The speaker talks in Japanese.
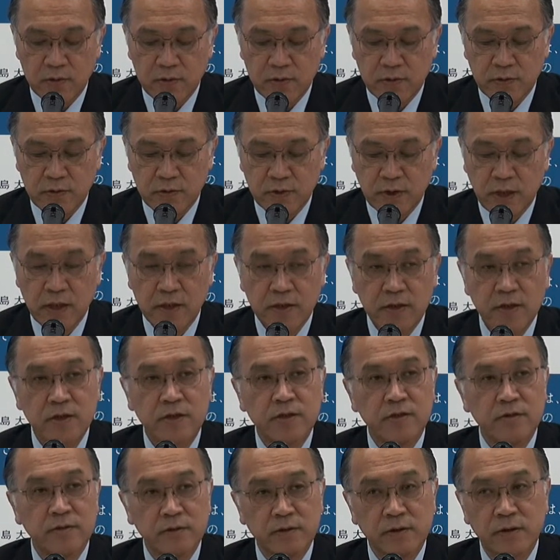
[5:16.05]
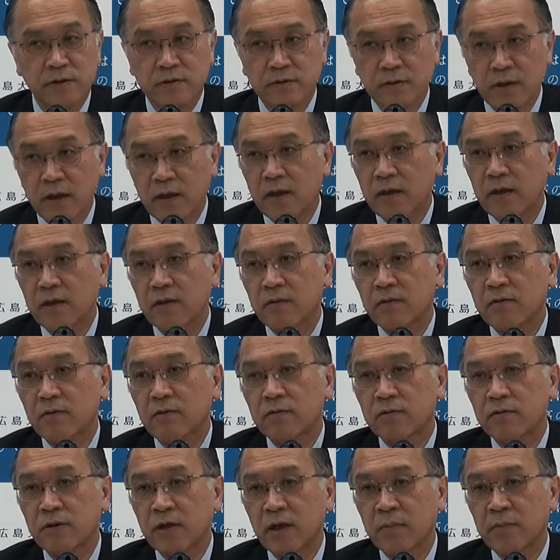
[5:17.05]
その展示室にですね
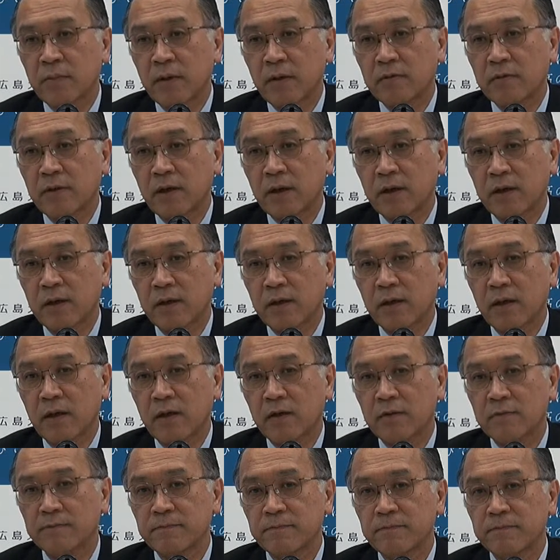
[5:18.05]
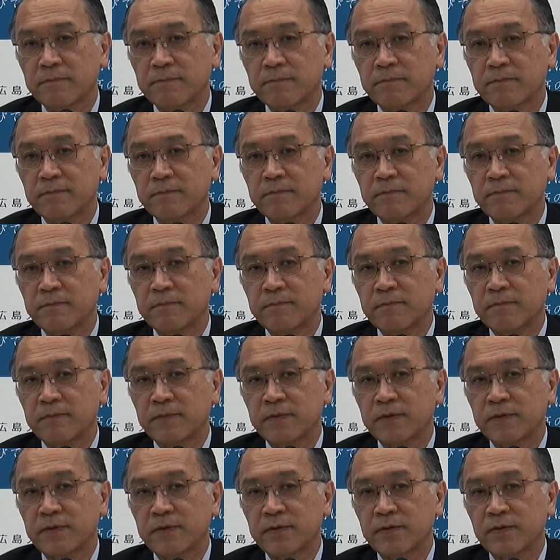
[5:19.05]
この原爆カーラが
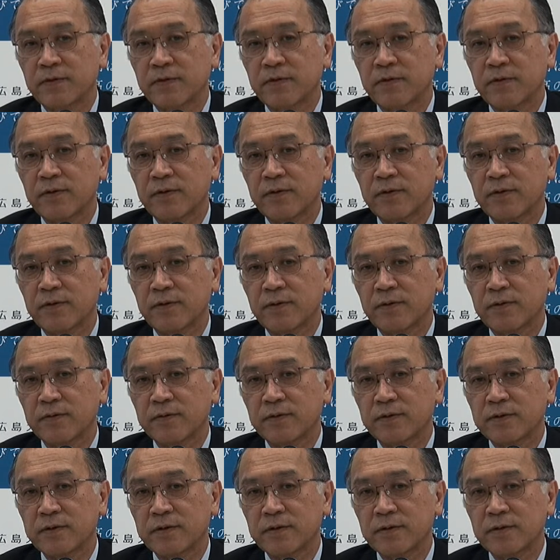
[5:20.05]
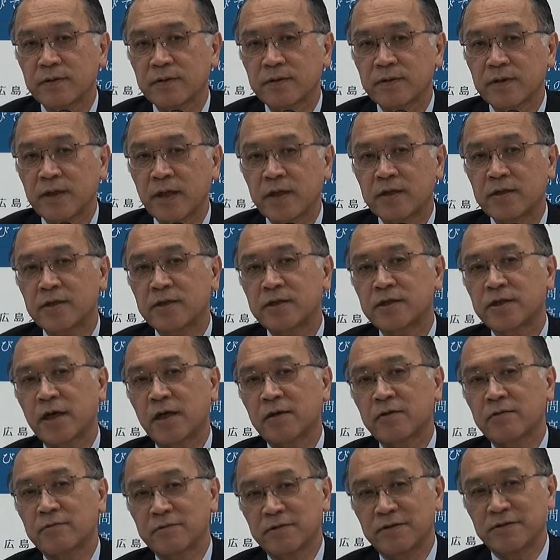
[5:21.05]
その展示して
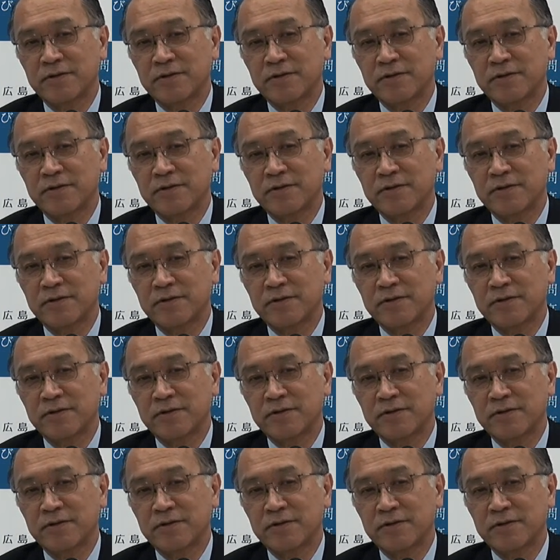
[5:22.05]
ある